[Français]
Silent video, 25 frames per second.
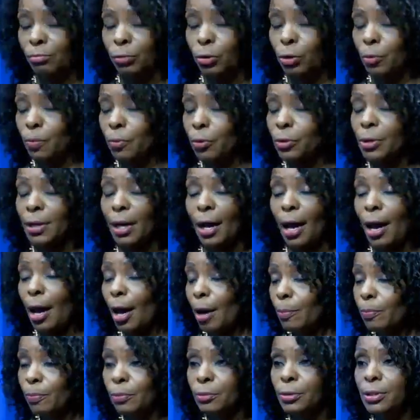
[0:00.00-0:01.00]
je peux dire,
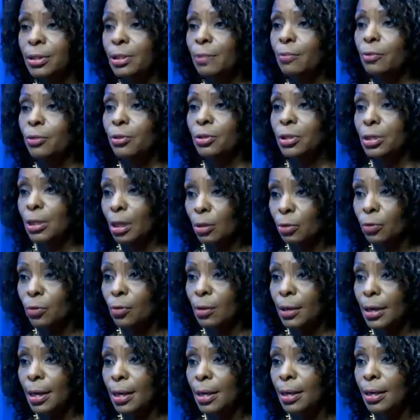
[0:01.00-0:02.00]
impossible de
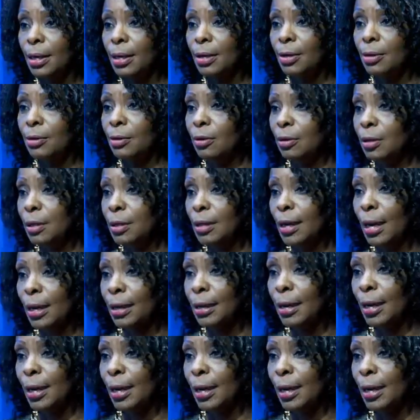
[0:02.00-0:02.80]
circuler de hier